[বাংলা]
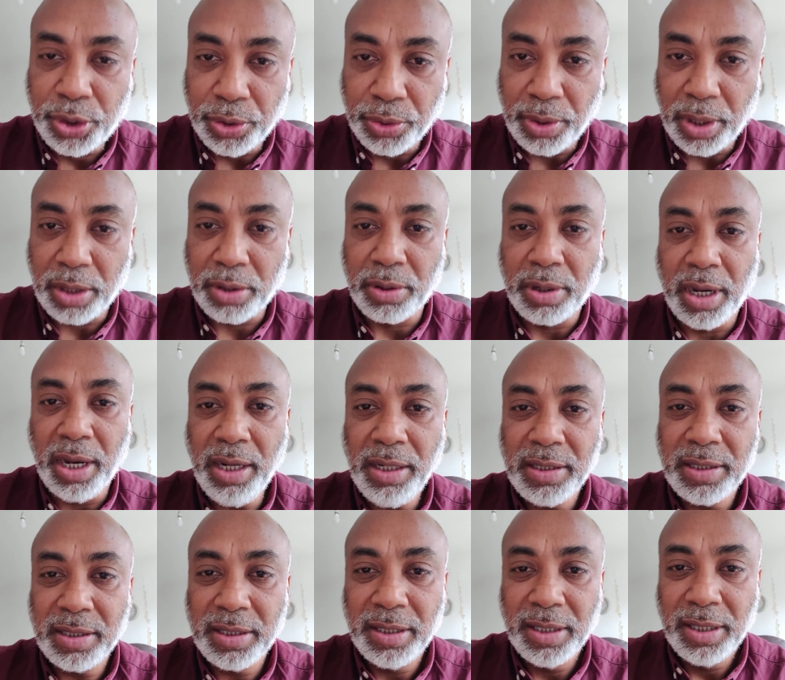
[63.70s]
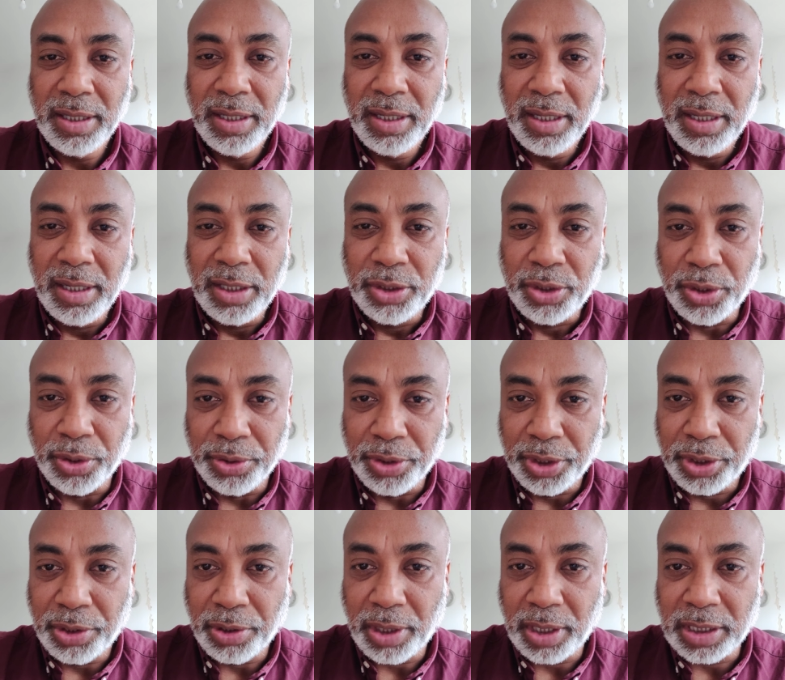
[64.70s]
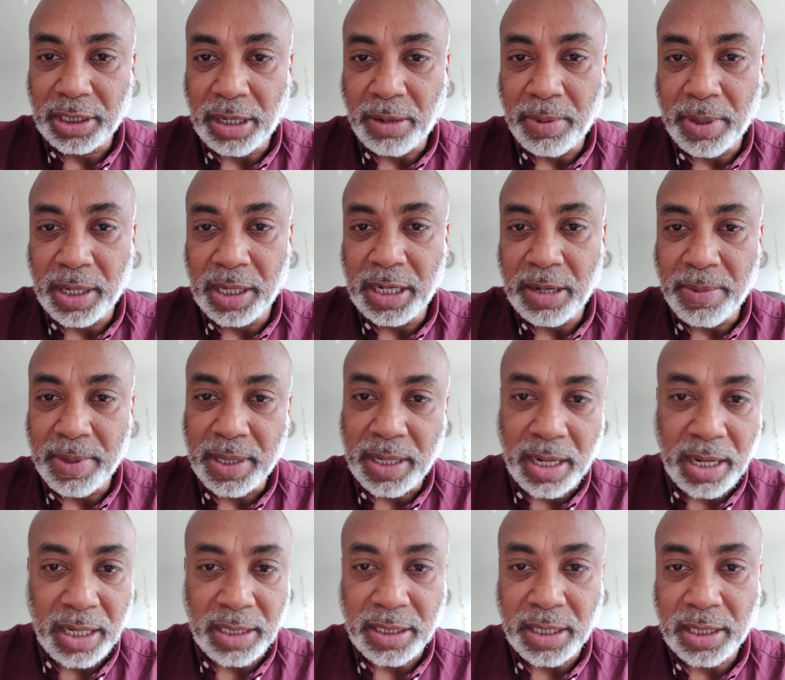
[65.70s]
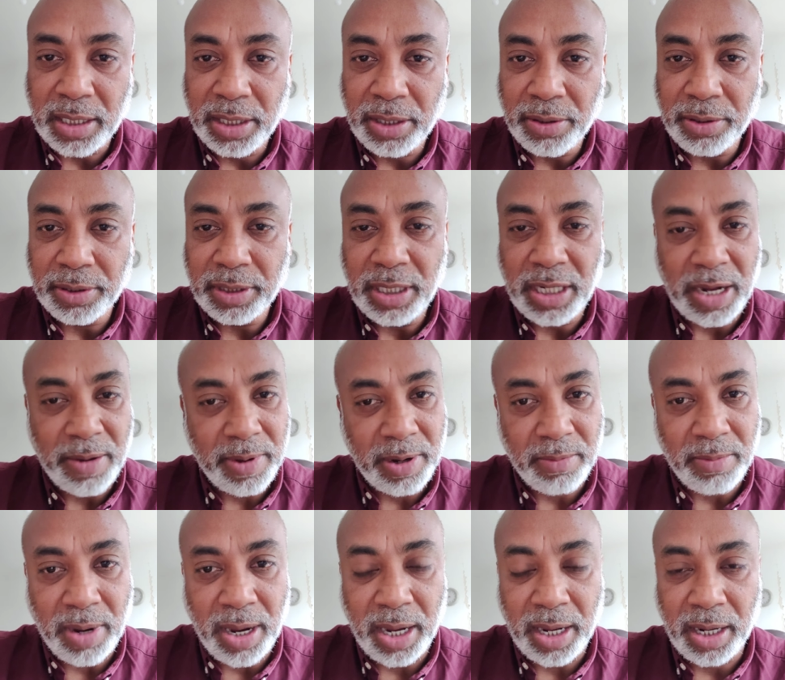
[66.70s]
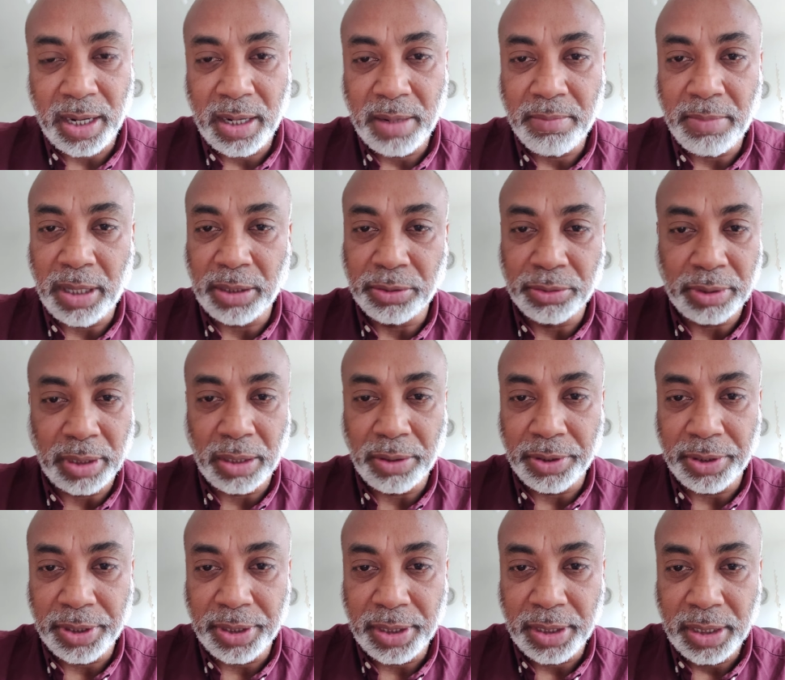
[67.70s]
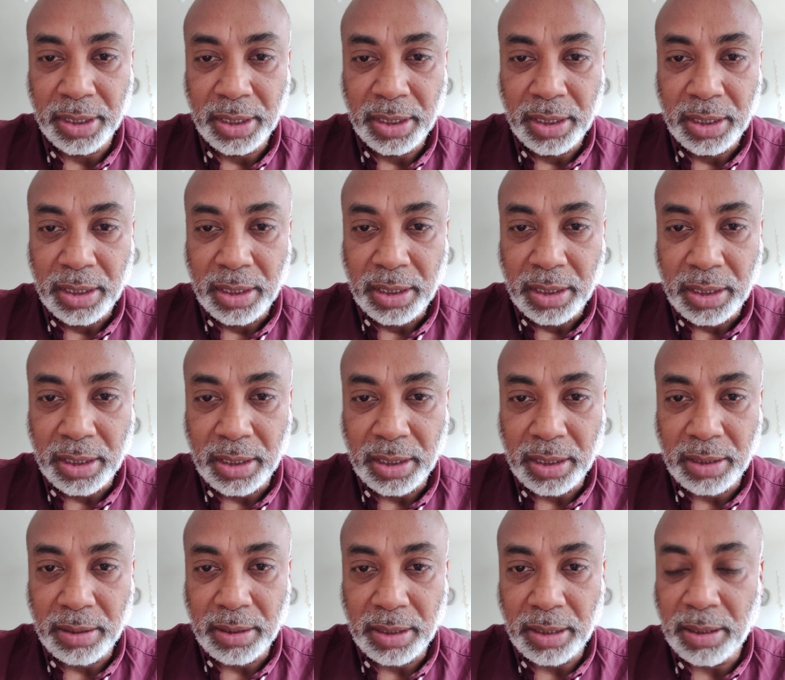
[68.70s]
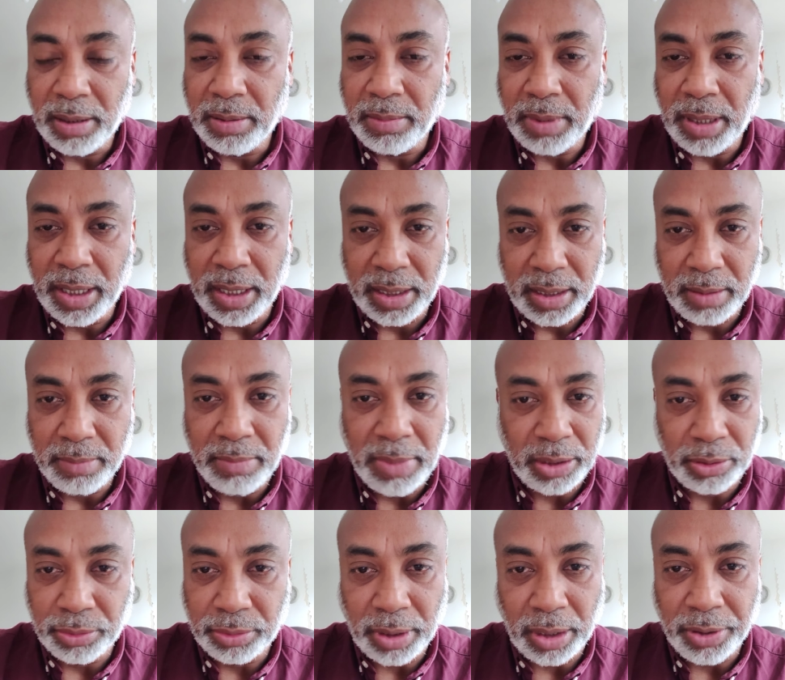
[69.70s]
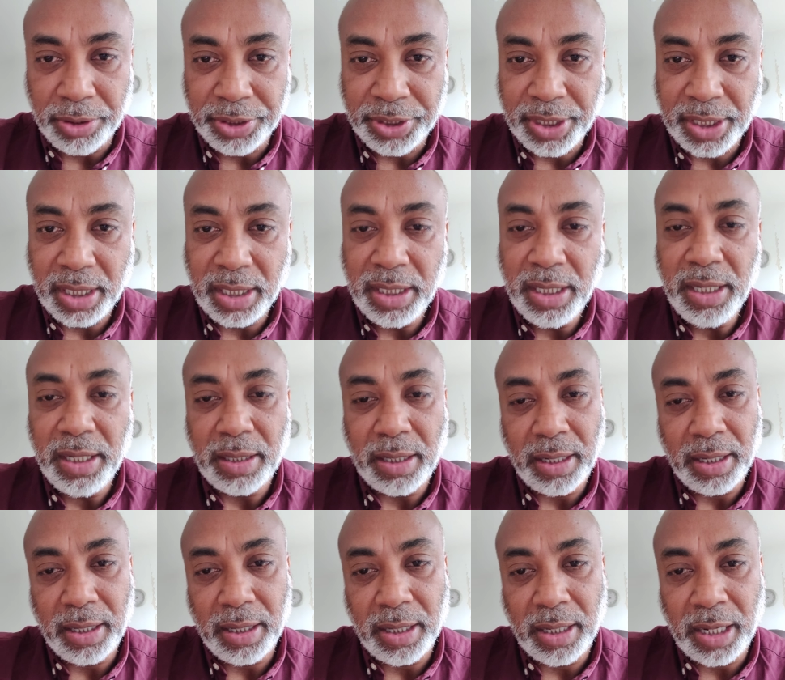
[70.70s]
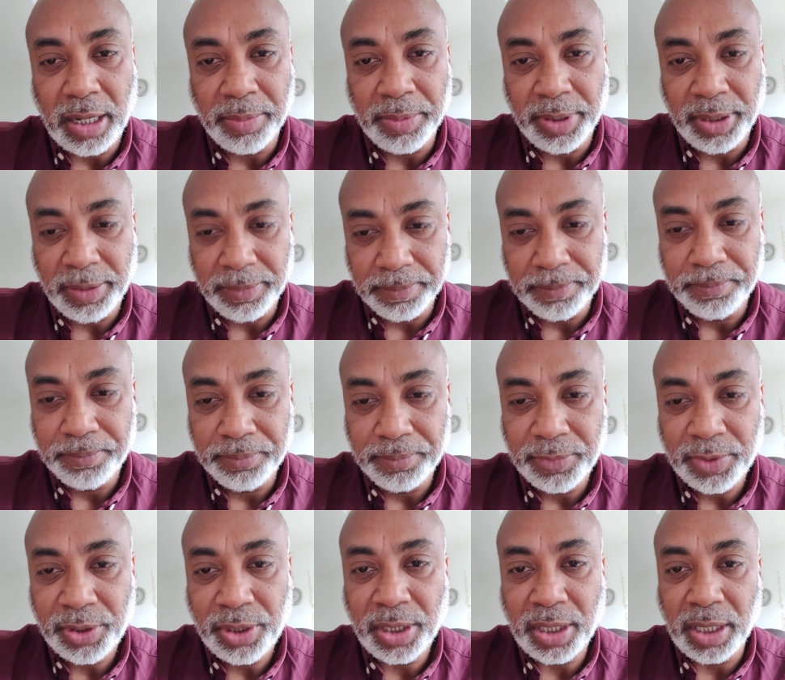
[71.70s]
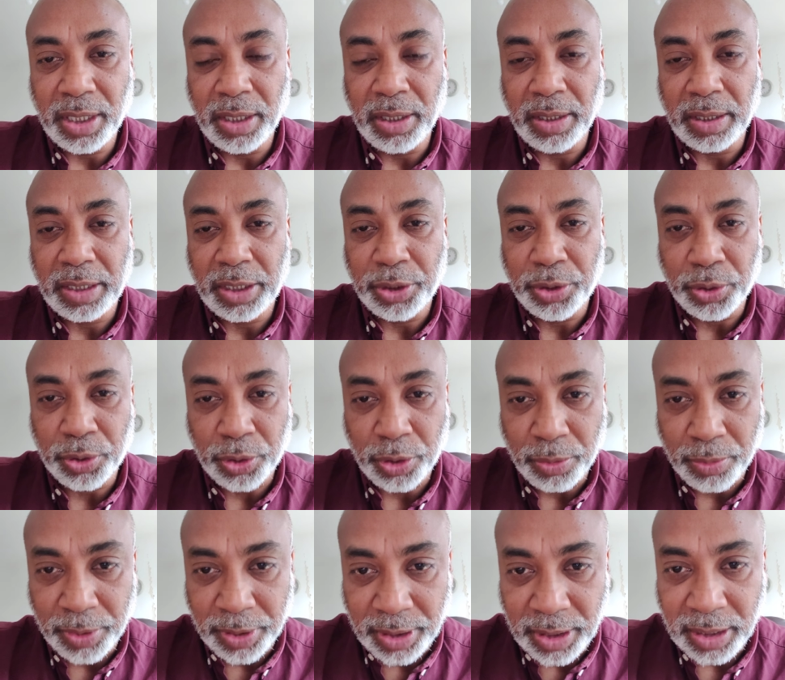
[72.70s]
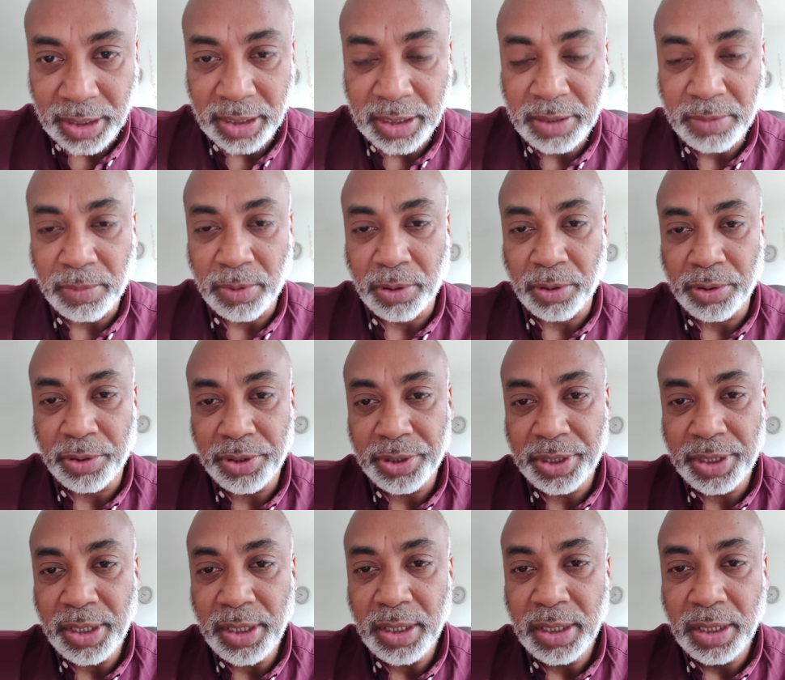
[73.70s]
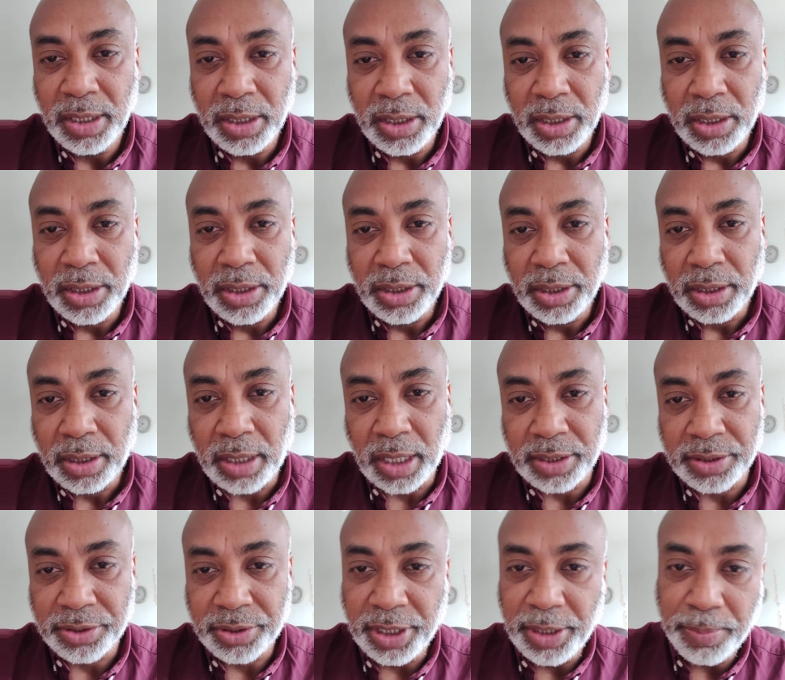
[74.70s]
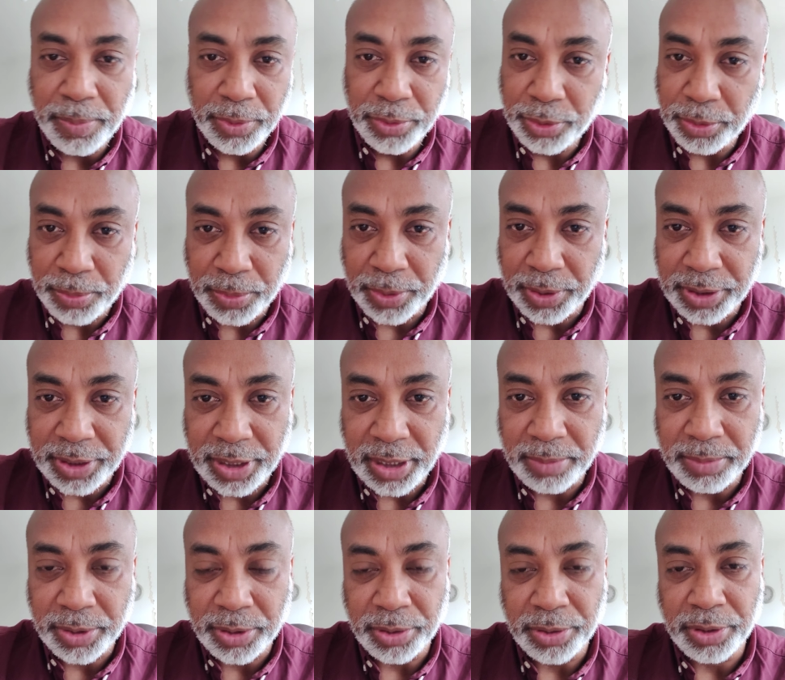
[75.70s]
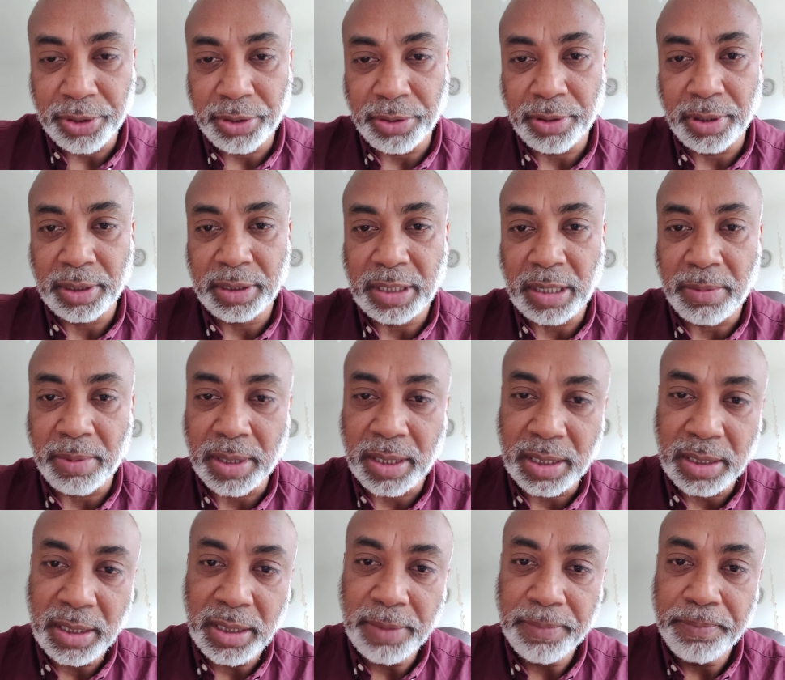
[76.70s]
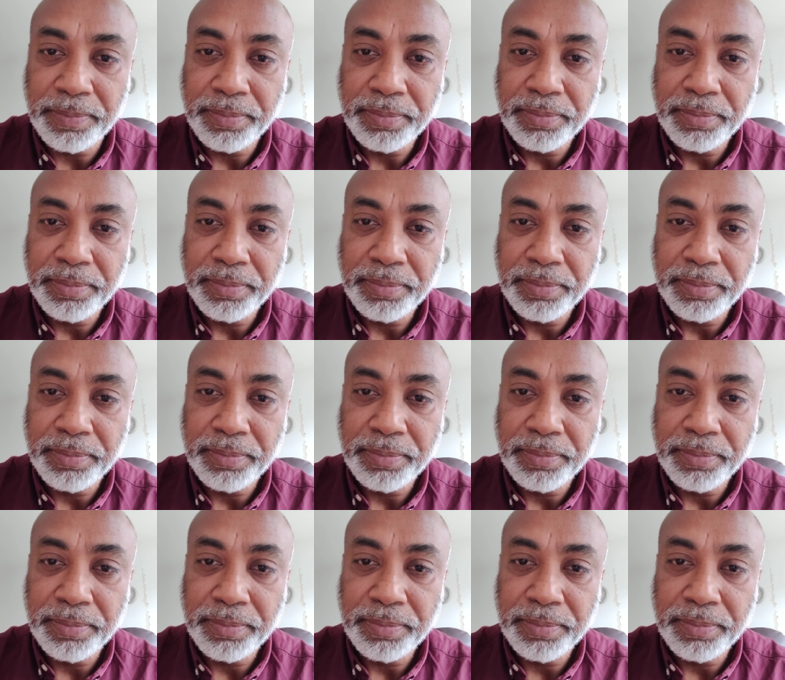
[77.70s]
চুনারু ঘাট চণ্ডীছড়া চা বাগানে আমার নানা চাকরি করতেন আমার মা মাতুতালয় মায়ের মাতুতালয় সেখানে আমি সেখানে কিছু সময় থেকেছি বড় হয়েছি ক্লাস থ্রি পর্যন্ত পড়েছি আমি চণ্ডীছড়া চা বাগানে